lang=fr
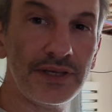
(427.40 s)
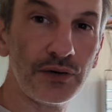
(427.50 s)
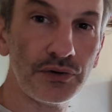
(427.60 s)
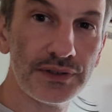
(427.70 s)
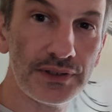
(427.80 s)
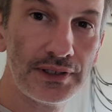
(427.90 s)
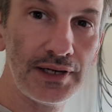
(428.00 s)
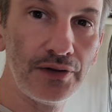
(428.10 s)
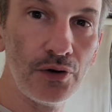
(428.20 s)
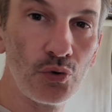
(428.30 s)
Et à côté,
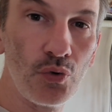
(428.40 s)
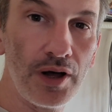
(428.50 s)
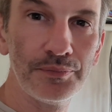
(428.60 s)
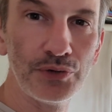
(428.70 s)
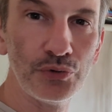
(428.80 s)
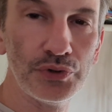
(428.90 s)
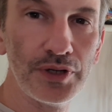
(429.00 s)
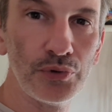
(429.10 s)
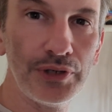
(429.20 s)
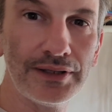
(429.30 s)
là dans le coin, près du
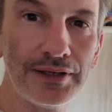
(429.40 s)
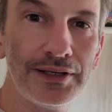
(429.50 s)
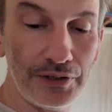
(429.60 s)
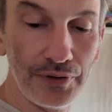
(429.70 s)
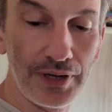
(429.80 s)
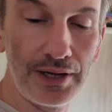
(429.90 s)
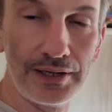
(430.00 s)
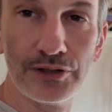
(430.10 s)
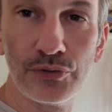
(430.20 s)
tableau électrique, il y aura les